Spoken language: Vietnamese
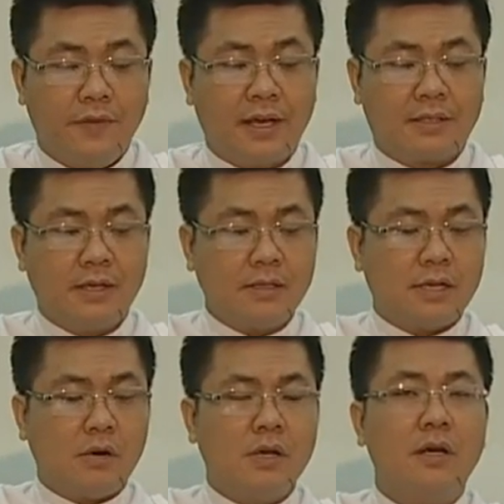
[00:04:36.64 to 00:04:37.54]
Việc sức
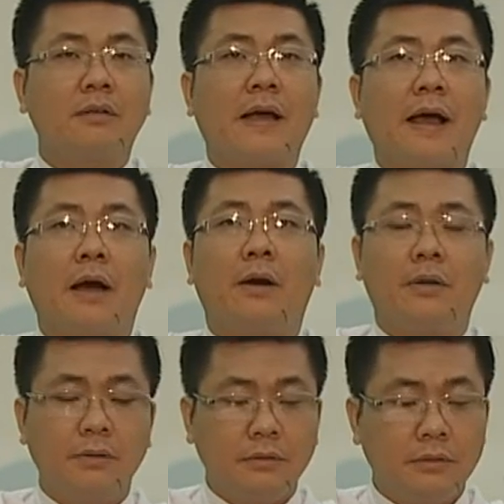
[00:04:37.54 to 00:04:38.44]
dầu hương
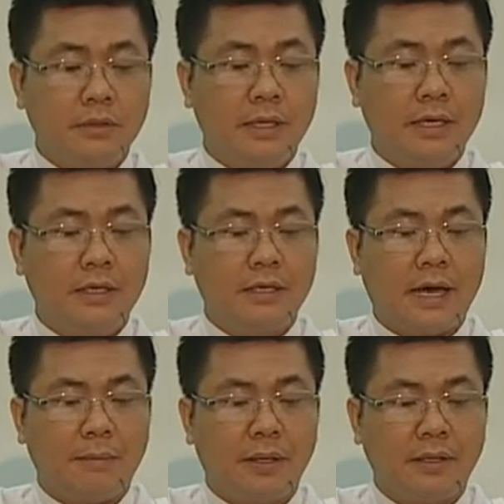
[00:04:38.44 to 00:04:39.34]
thảo khi cử
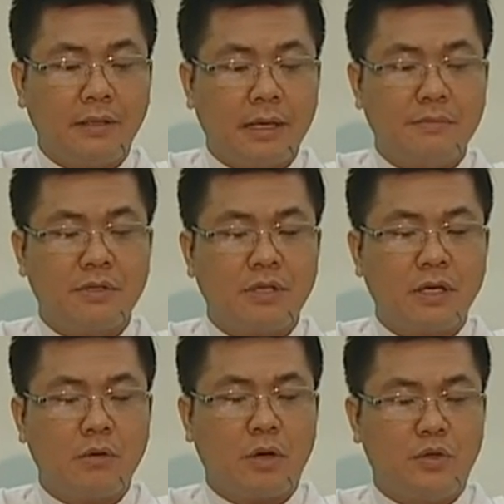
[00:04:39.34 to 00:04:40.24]
hành bí tích thêm
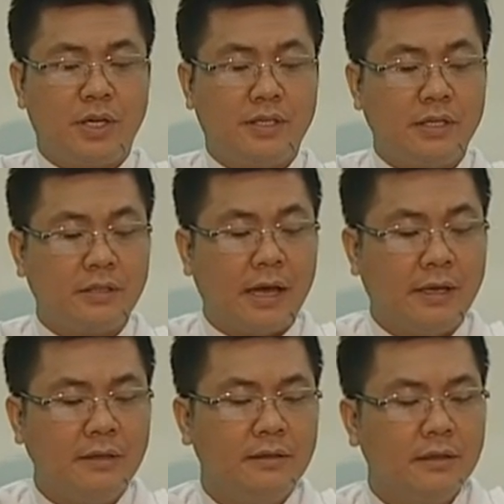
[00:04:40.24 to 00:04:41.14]
sức hoặc truyền chức
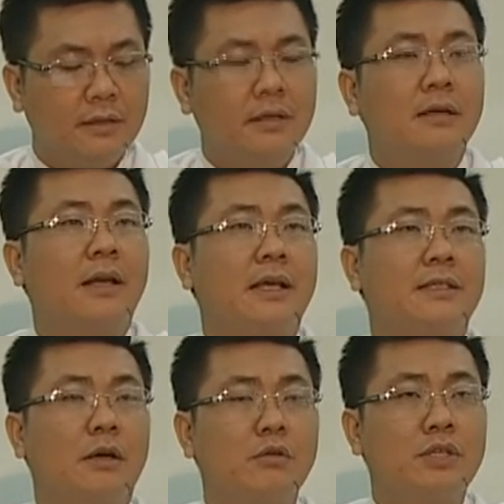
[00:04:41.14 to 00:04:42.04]
thánh là
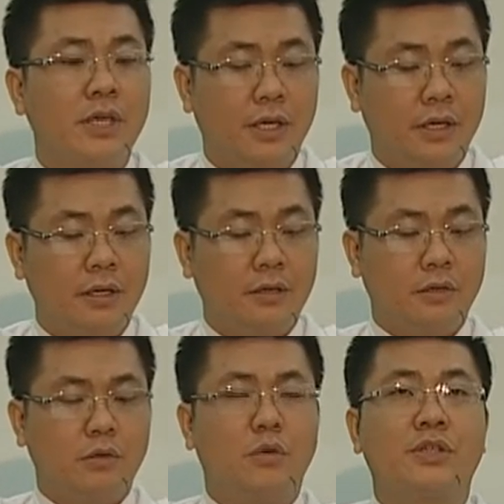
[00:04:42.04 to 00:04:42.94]
dấu chỉ
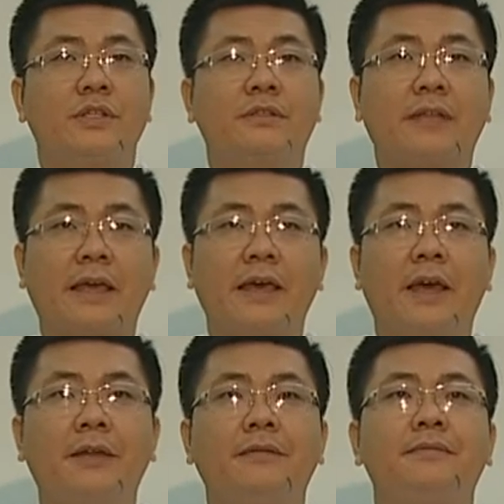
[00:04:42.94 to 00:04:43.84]
của sự thánh
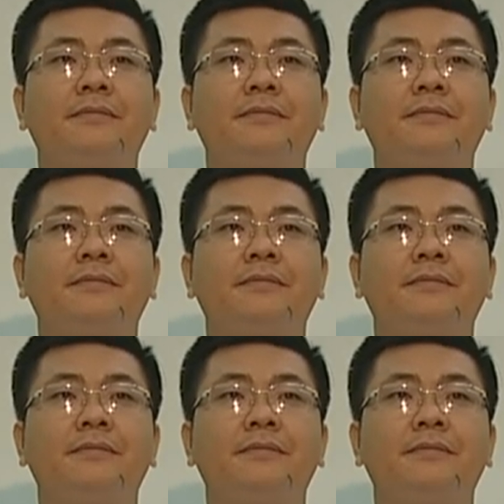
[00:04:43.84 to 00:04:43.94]
hiến.